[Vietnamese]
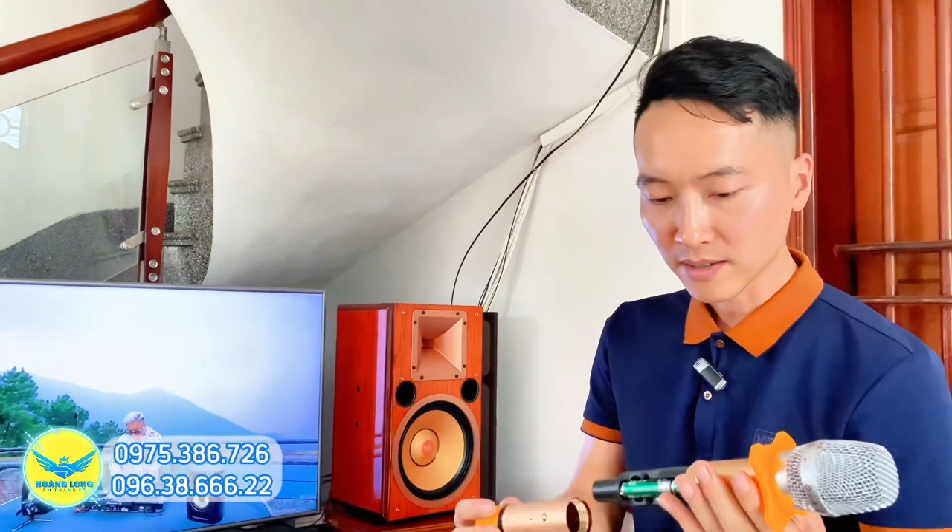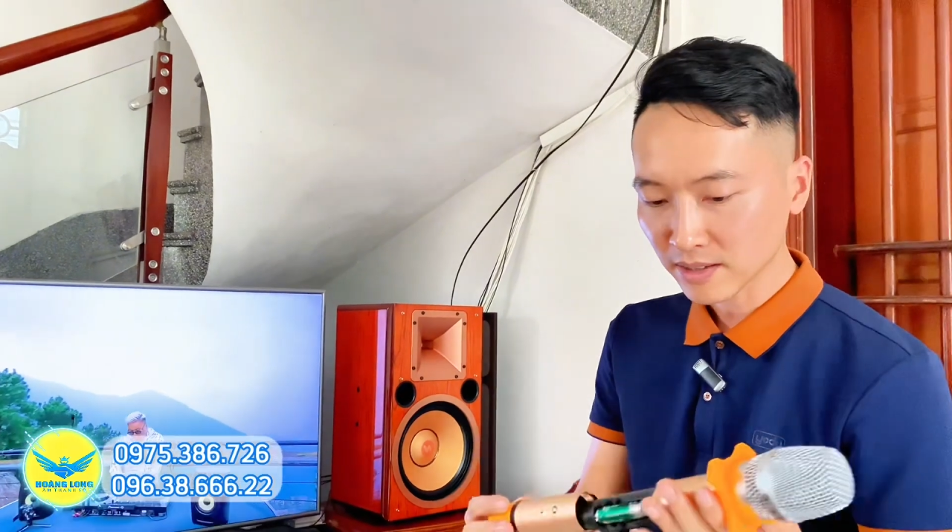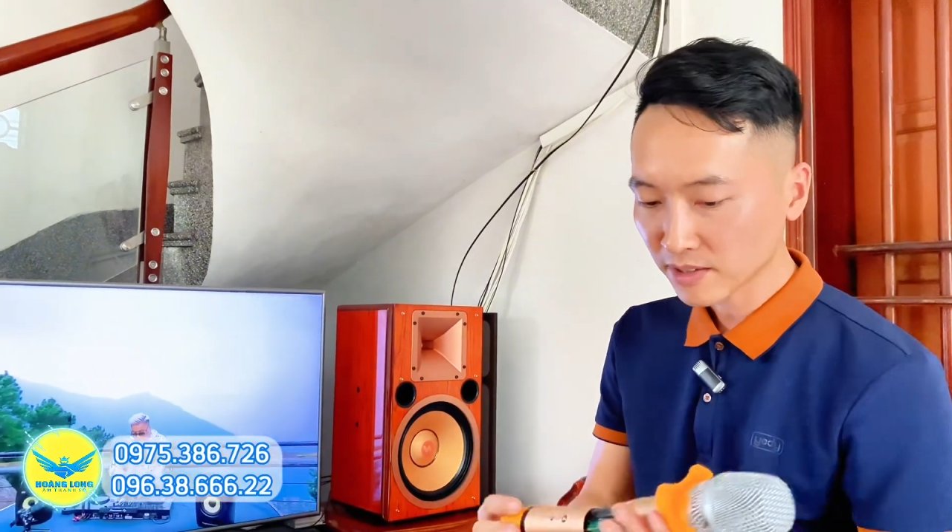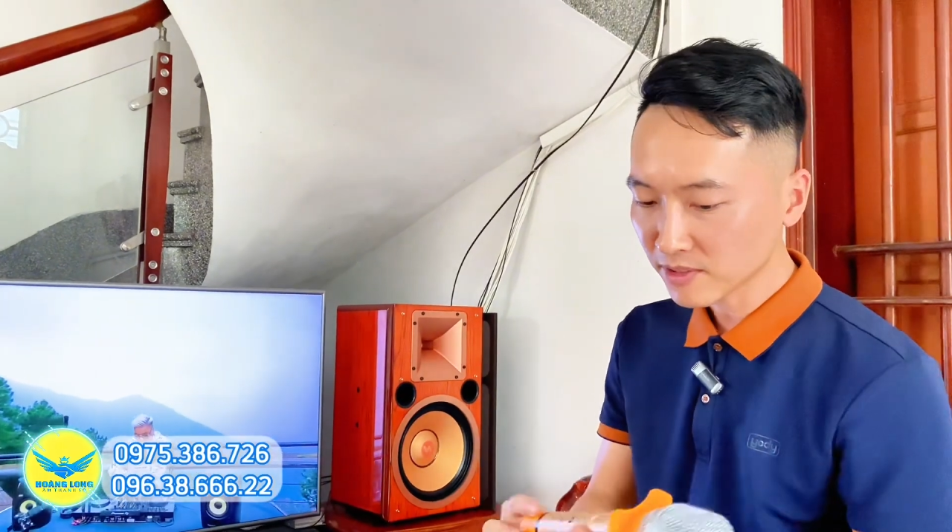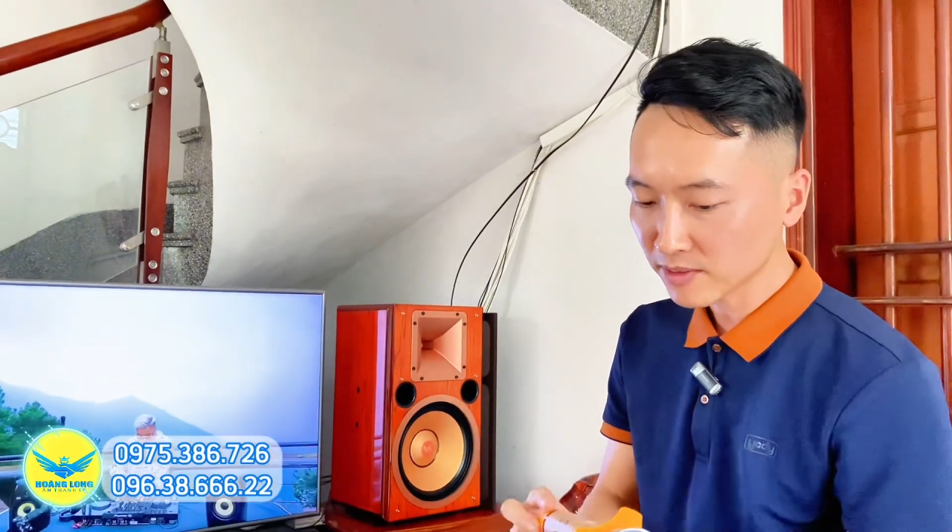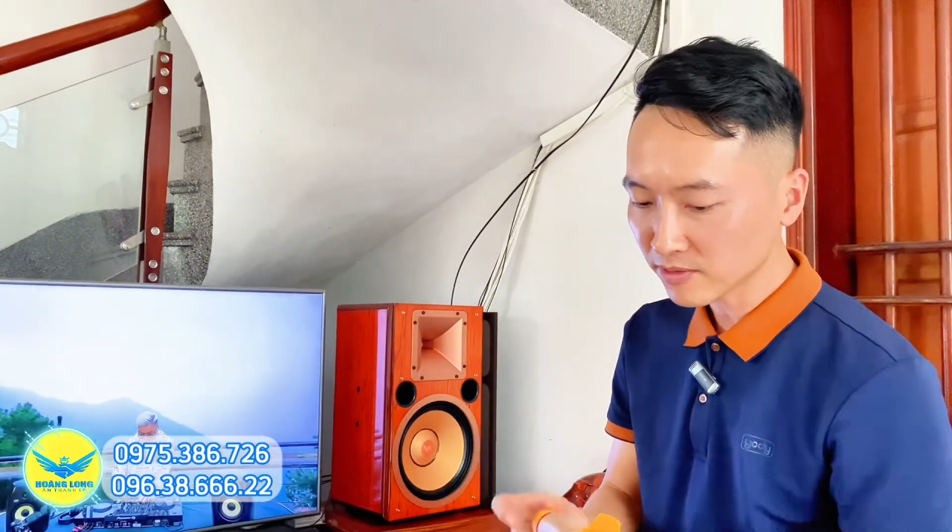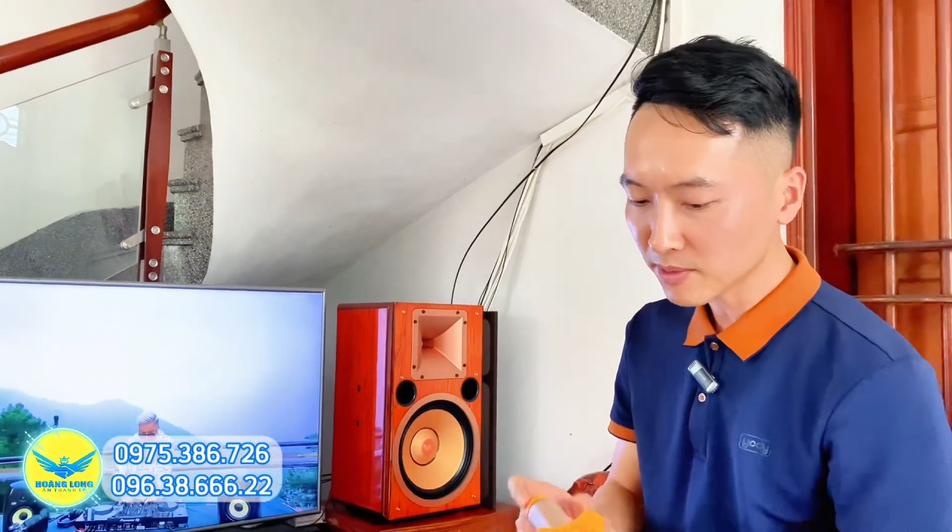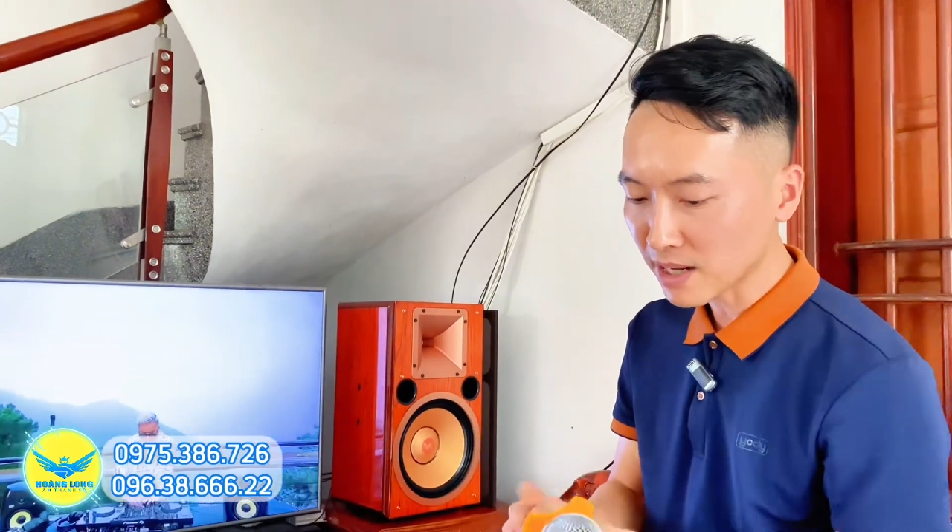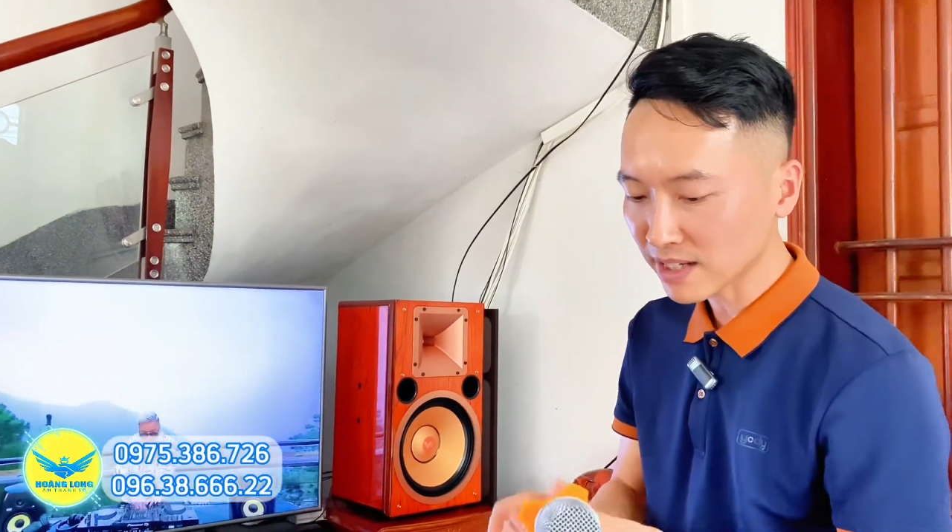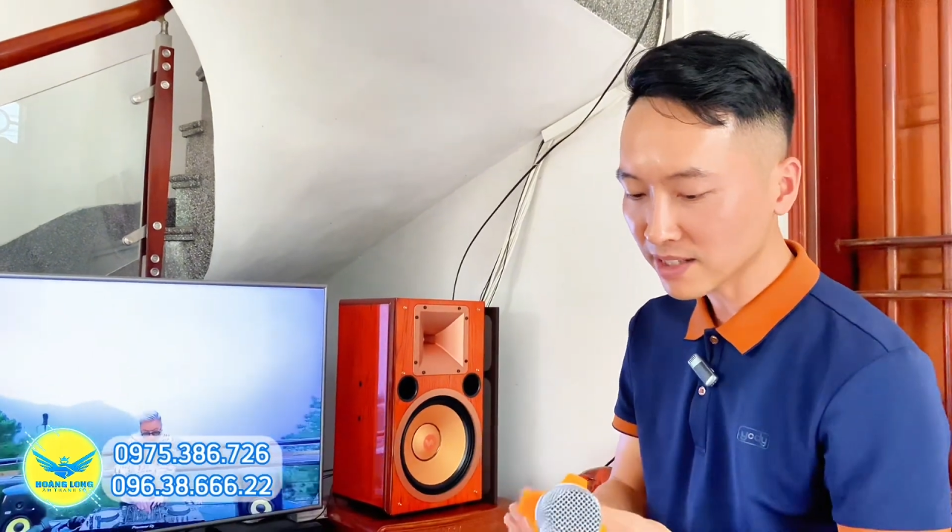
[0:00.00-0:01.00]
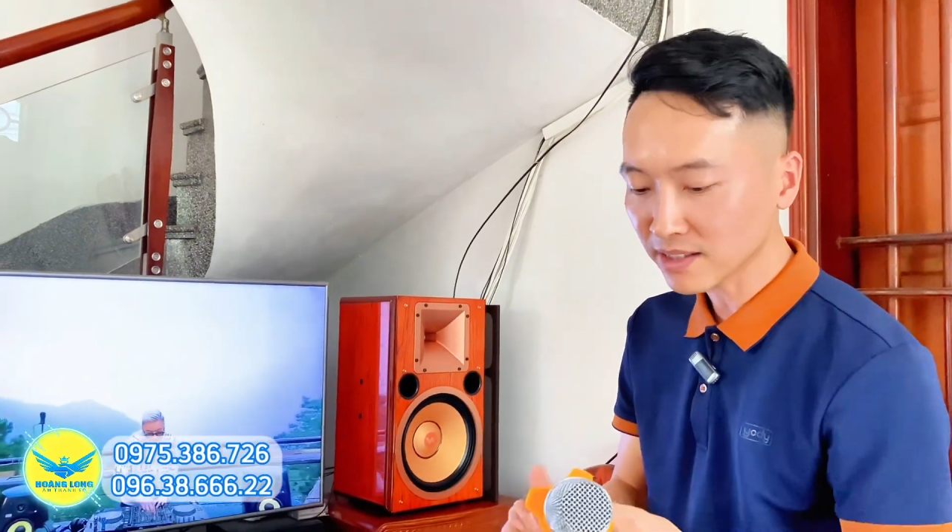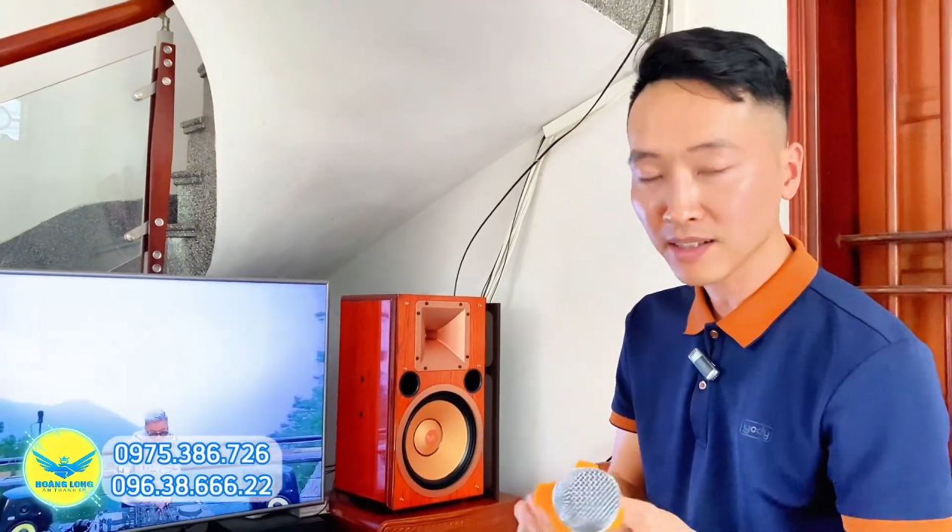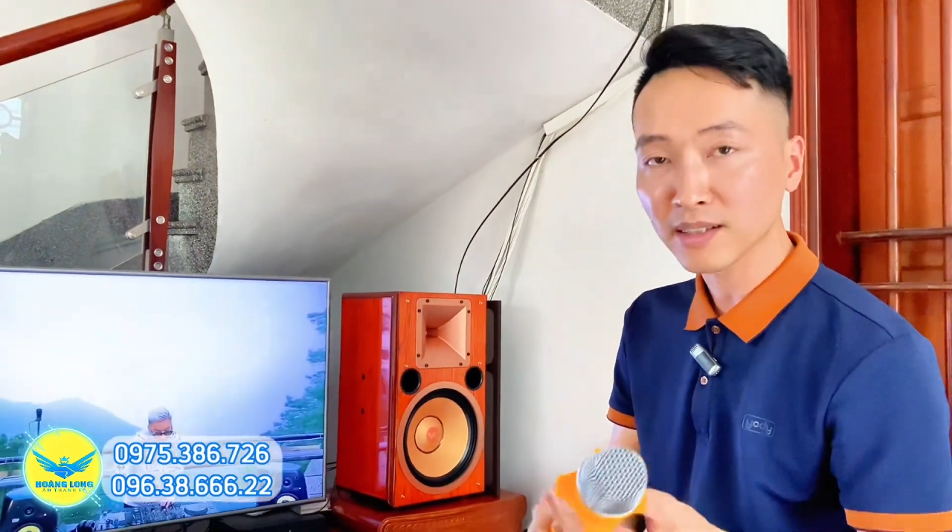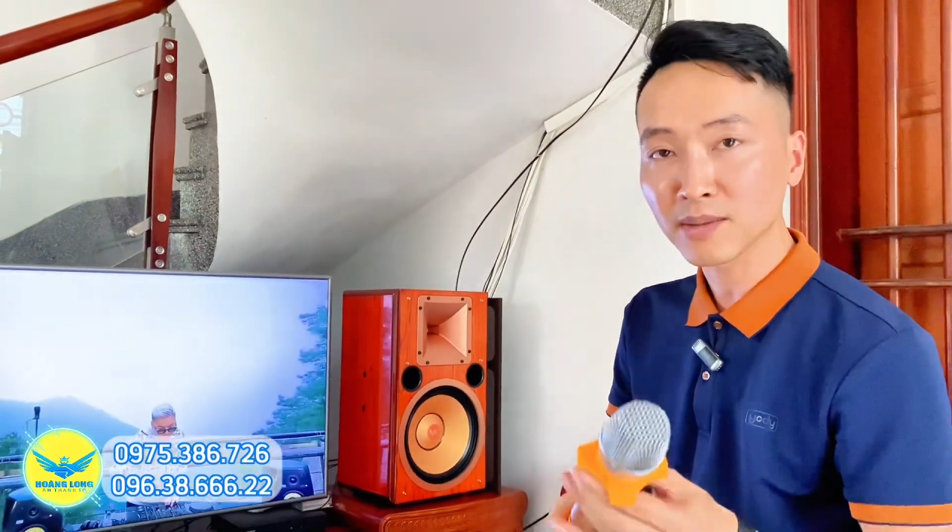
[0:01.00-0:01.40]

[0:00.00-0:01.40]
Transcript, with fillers: à, cái phiên, phiên bản này thì tiếng,